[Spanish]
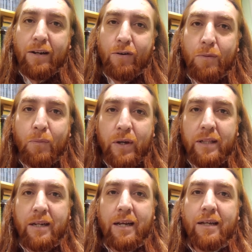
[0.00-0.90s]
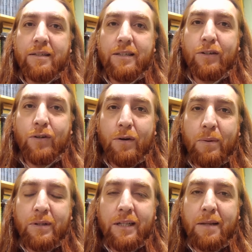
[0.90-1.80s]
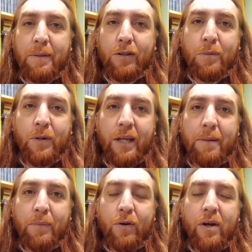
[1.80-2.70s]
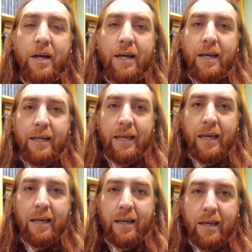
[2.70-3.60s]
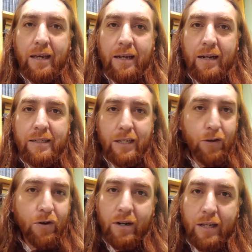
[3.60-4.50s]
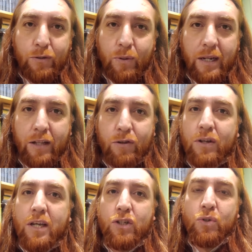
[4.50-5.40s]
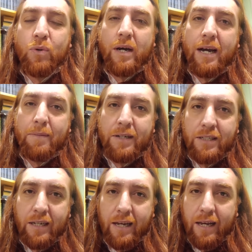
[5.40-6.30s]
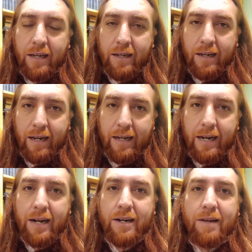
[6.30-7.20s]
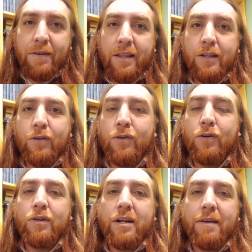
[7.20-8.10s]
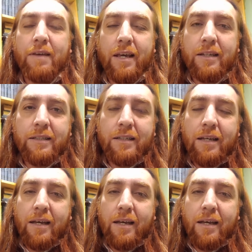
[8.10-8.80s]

nos muestra, ¿cierto?, el Nuevo Testamento, por ejemplo, que eh, el Señor Jesucristo, Yeshua Hamashiach, el gran rabí de todos los rabíes,